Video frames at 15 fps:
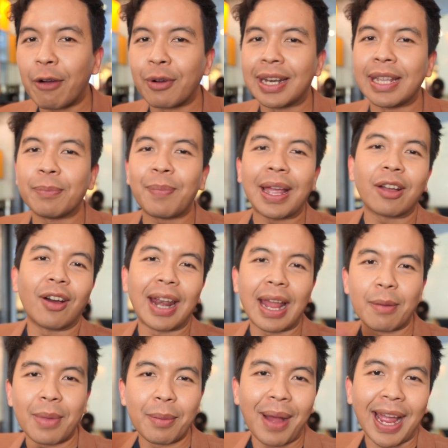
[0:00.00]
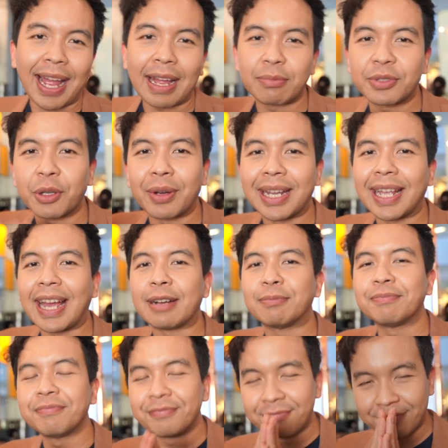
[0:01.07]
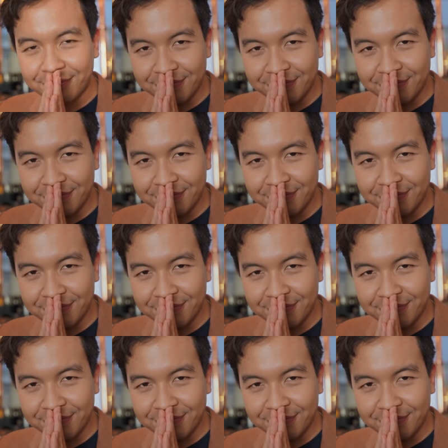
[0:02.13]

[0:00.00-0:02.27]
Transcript: วันนี้ไปก่อนแล้ว บ๊ายบายครับ สวัสดีครับ